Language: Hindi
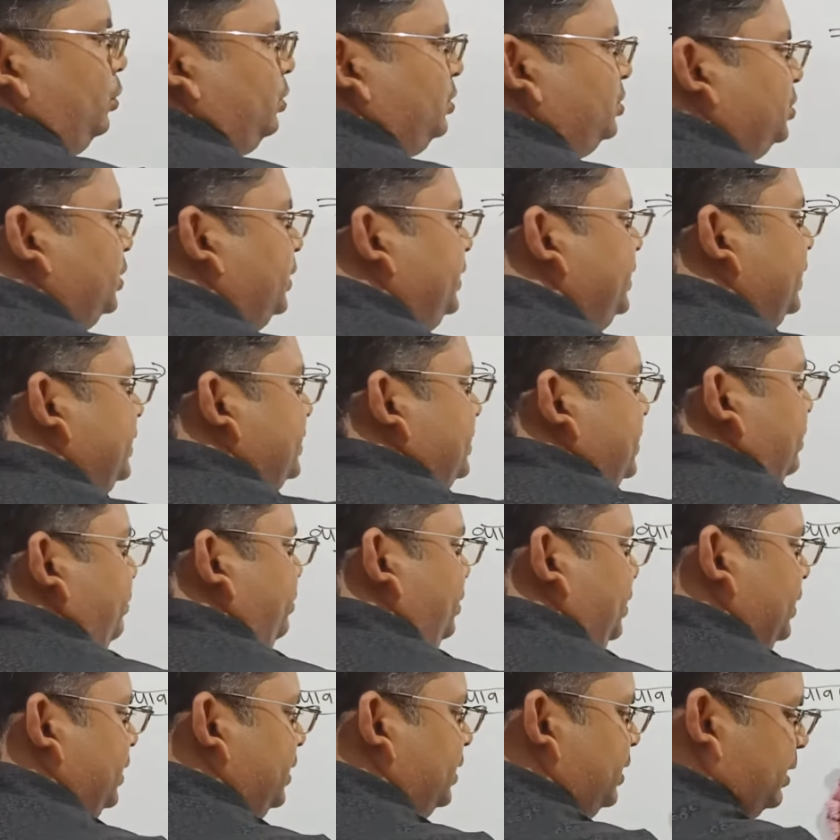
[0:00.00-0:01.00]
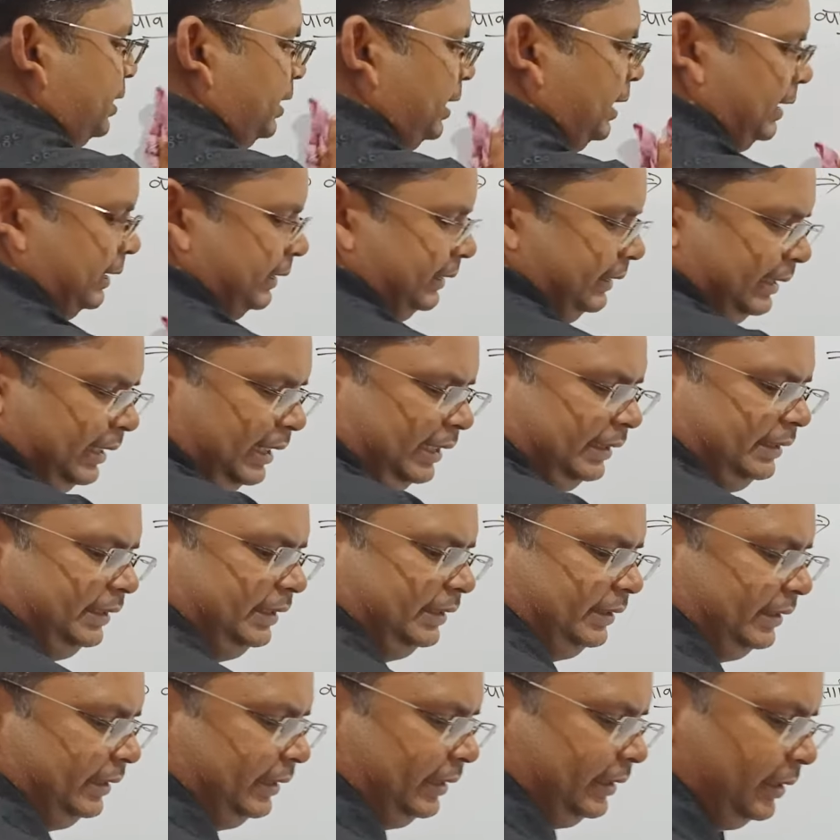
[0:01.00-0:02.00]
और चलिए इसे भी आ, दिखा
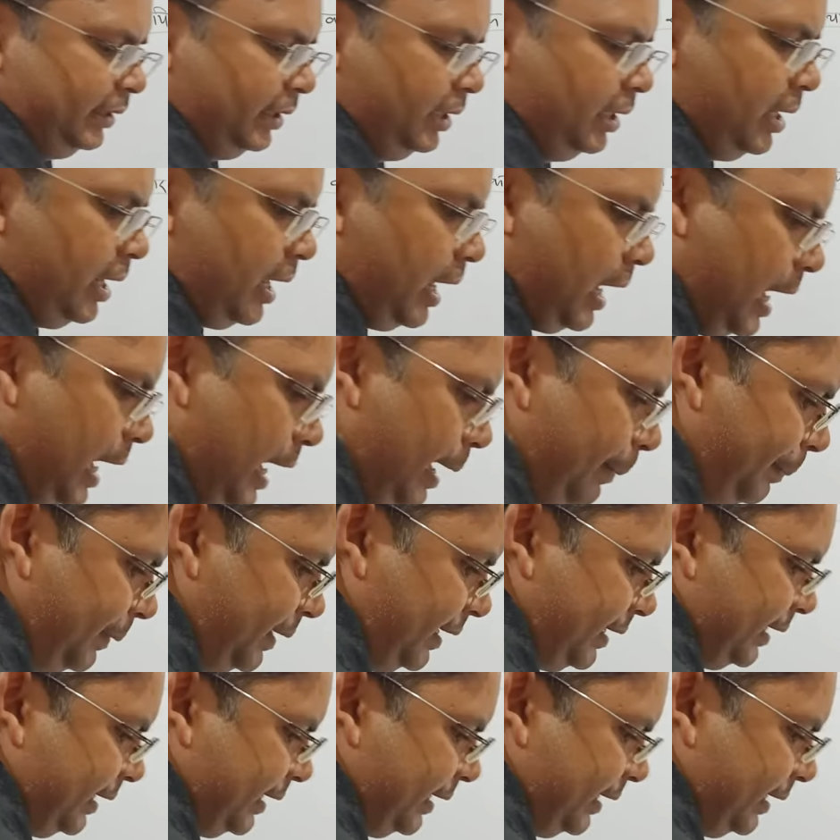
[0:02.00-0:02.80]
देते हैं आप